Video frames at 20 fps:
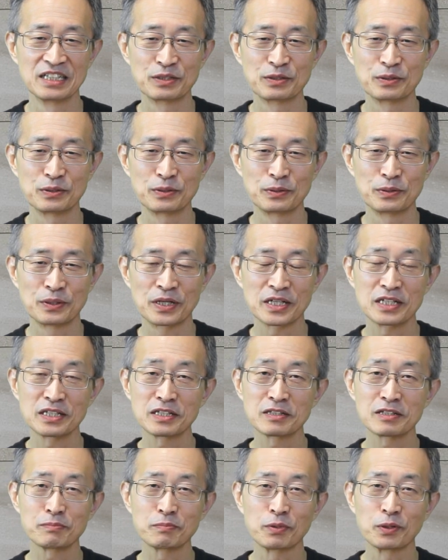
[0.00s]
또
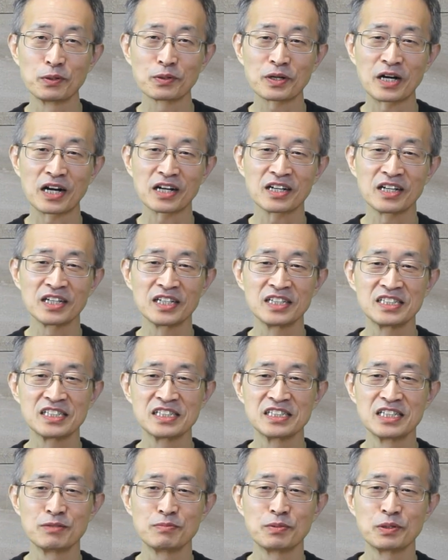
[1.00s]
하나님과 별로 가까이
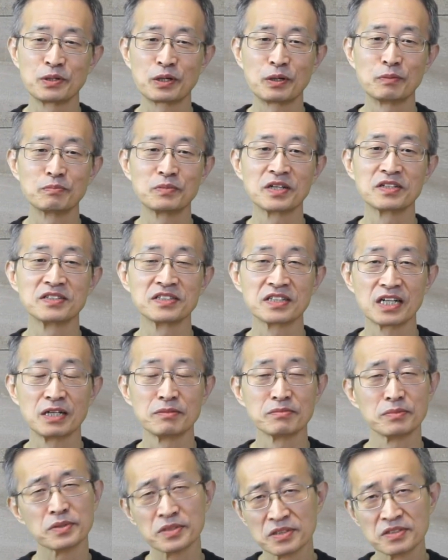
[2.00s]
지낼 필요가 없다는
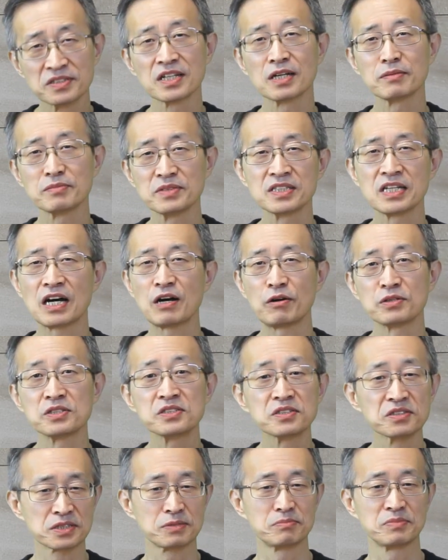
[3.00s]
사람, 뭐 그런 사람들 다
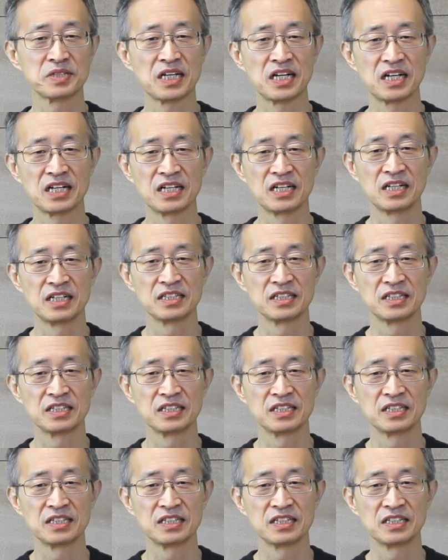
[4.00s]
어리석습니다.